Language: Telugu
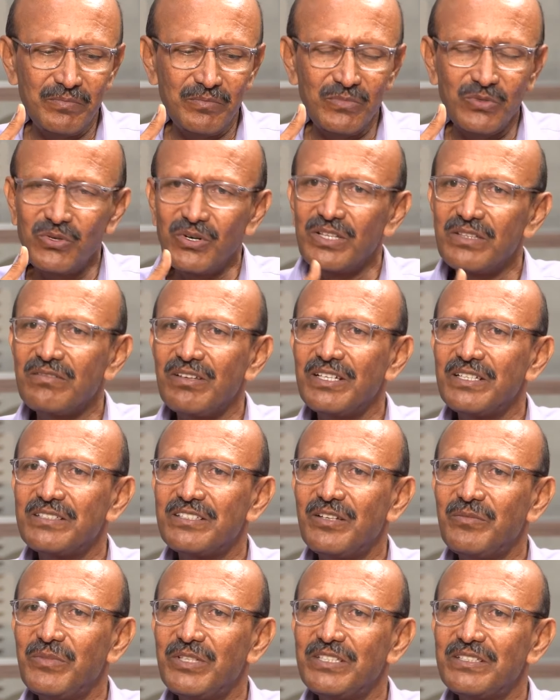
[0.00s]
మూఢత్వానికి
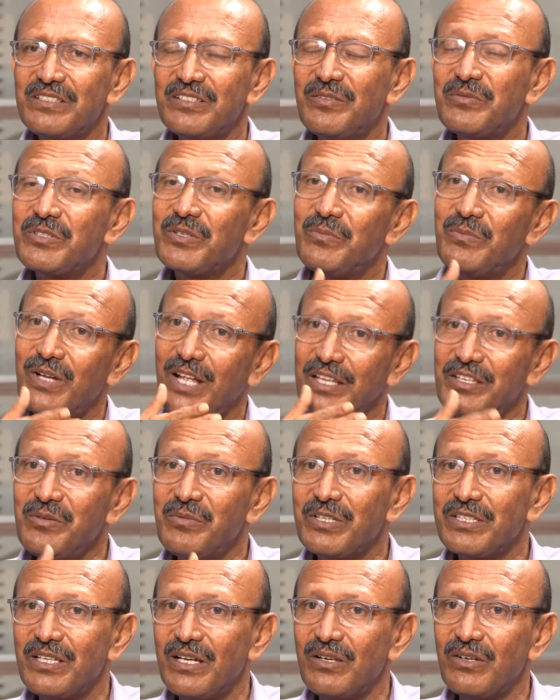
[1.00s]
సంబంధించిన అంశం అన్ని
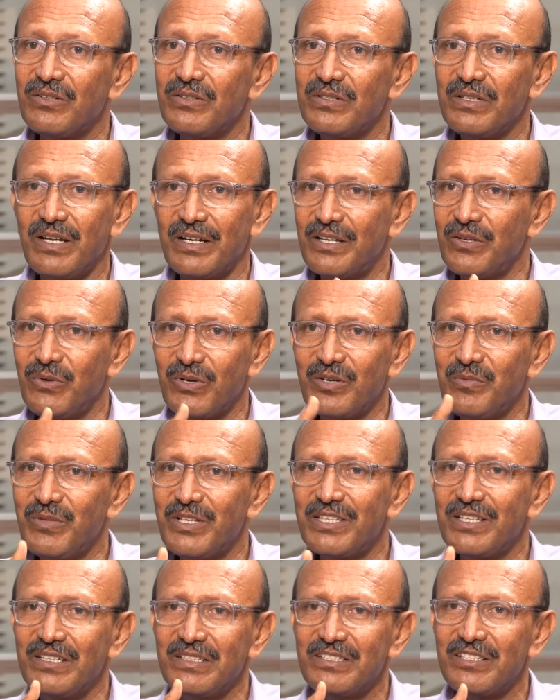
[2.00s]
మతాల్లో అంటే ఒక
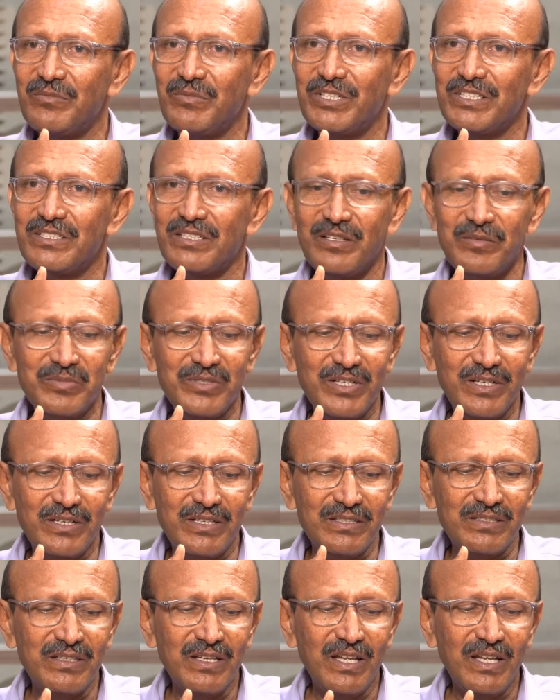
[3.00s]
మతానికి సంబంధించిన అంశం కాదు